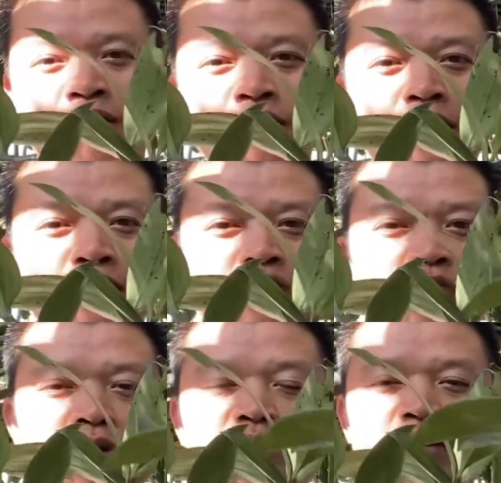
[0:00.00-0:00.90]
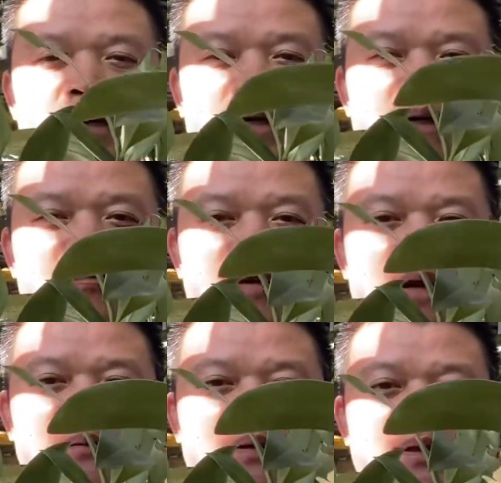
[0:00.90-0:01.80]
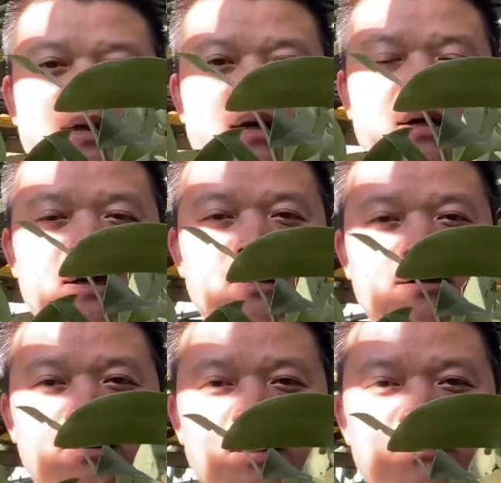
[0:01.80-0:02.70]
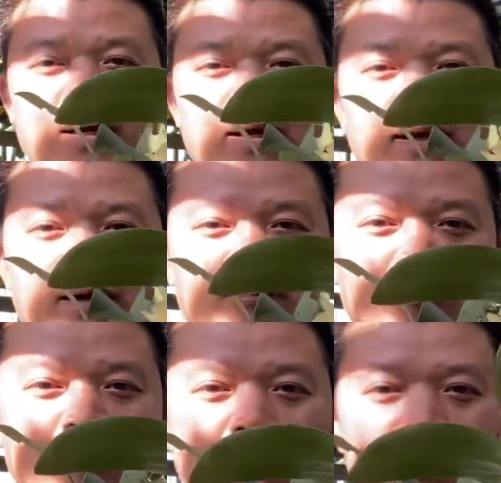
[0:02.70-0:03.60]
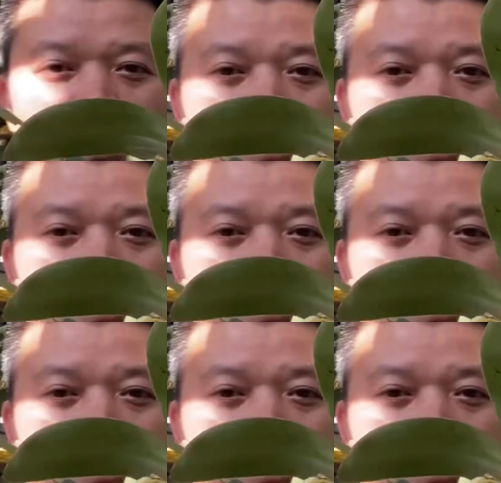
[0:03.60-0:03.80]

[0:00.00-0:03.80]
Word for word: đến kênh thôi Bởi vì là kênh của em thì thời điểm này là em cũng ít